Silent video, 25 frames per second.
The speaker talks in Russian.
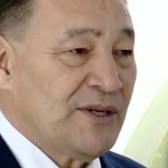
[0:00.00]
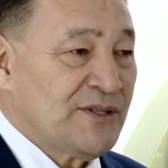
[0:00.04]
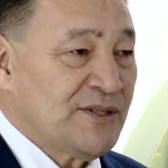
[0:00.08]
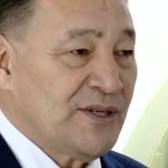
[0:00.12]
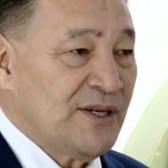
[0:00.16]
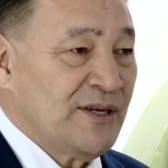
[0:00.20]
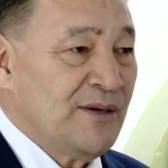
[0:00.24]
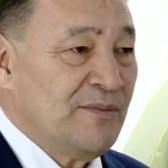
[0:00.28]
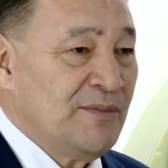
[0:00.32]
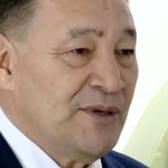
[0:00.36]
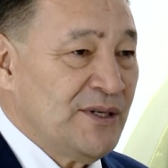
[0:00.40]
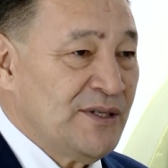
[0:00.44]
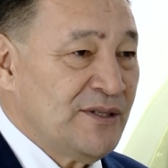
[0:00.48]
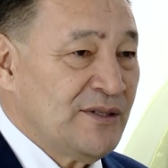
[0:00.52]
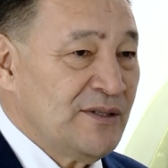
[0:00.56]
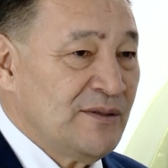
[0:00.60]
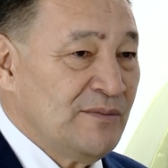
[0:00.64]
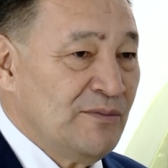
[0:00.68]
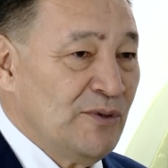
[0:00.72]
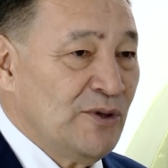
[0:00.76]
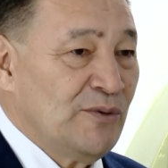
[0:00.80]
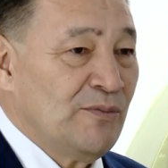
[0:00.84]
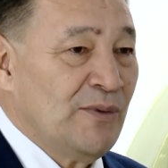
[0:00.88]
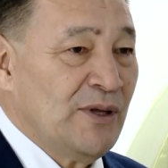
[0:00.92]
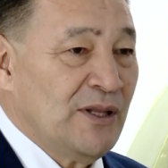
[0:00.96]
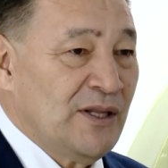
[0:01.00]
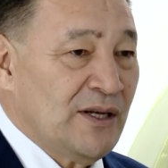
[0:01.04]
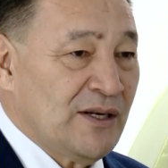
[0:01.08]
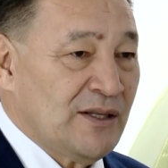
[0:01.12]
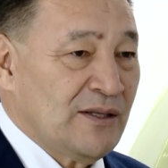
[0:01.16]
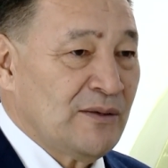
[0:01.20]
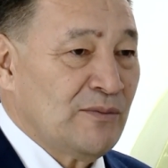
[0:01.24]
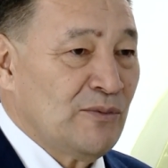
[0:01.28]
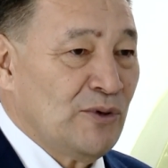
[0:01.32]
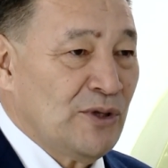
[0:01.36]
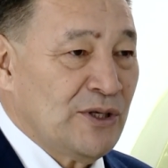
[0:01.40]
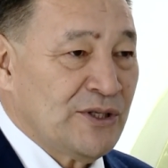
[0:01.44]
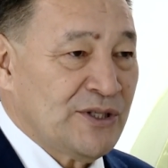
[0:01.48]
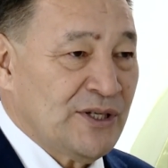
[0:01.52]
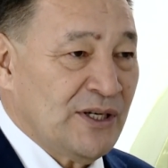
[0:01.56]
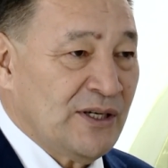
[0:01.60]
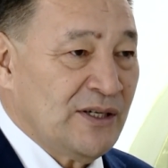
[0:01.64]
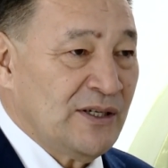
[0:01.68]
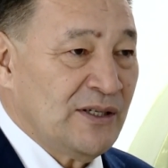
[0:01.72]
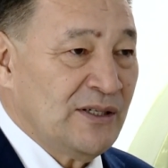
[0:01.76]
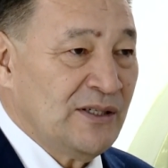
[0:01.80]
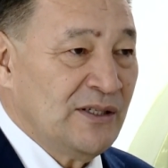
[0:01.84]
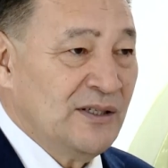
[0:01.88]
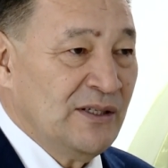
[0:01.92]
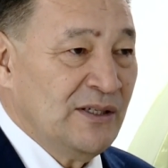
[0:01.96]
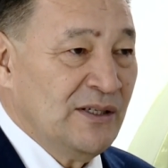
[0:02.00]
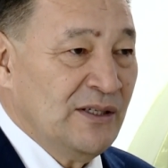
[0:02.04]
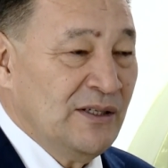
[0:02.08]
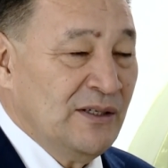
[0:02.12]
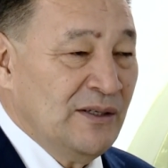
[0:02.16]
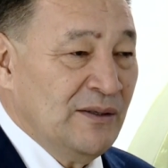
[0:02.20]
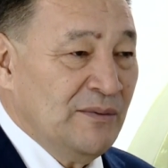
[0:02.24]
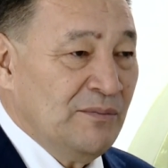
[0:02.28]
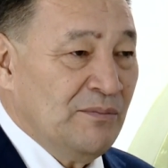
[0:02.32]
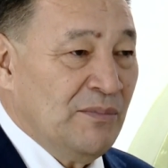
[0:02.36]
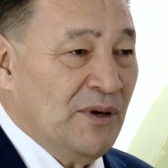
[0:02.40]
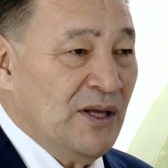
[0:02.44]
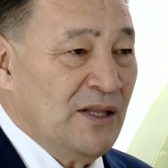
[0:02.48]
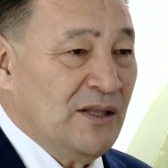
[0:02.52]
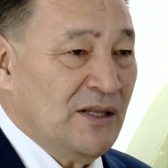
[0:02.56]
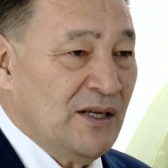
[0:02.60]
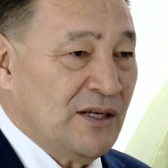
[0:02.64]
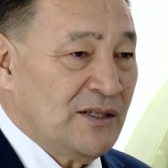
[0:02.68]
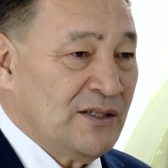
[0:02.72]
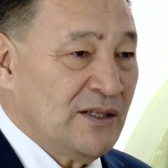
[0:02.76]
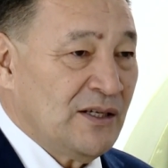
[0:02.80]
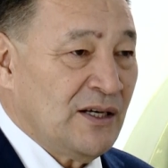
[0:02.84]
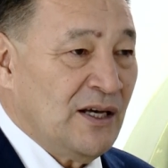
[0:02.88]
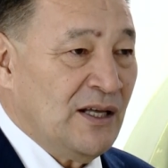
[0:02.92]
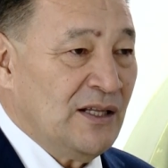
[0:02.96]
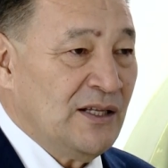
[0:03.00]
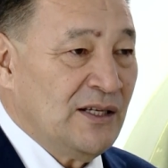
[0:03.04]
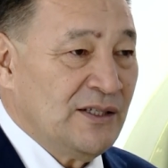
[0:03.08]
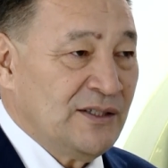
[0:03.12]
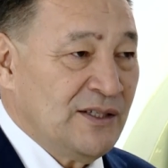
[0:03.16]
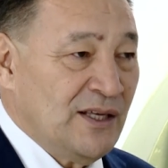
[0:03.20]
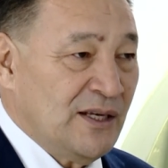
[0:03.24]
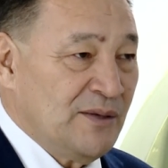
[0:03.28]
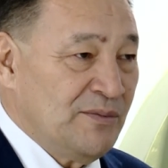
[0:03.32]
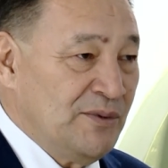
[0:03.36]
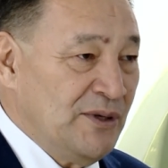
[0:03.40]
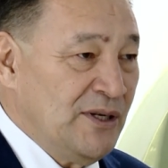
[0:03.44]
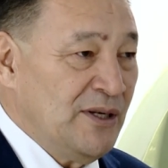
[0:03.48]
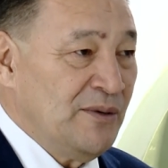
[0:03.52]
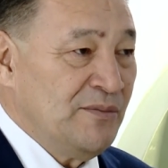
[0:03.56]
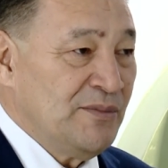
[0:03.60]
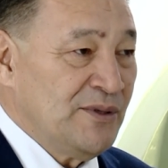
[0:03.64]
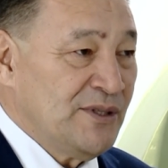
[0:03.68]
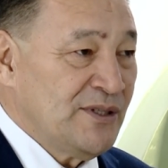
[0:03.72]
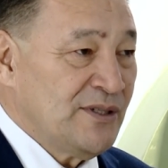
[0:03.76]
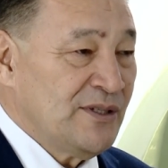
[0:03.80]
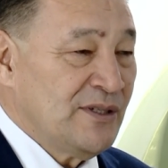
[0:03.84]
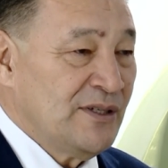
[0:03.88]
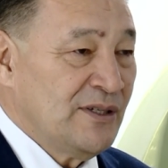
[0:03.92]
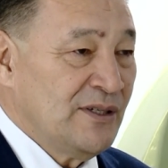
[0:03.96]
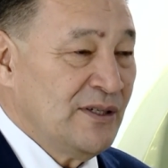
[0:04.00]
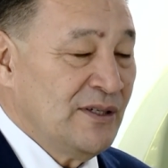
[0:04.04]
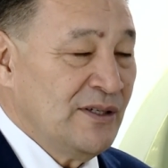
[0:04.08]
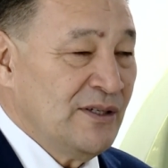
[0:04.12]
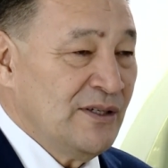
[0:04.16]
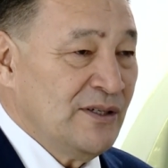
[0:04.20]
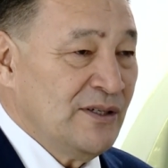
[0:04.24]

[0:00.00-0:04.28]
Солевая шахта позволит не заболеть аллергией, ведь это большая большая проблема сейчас.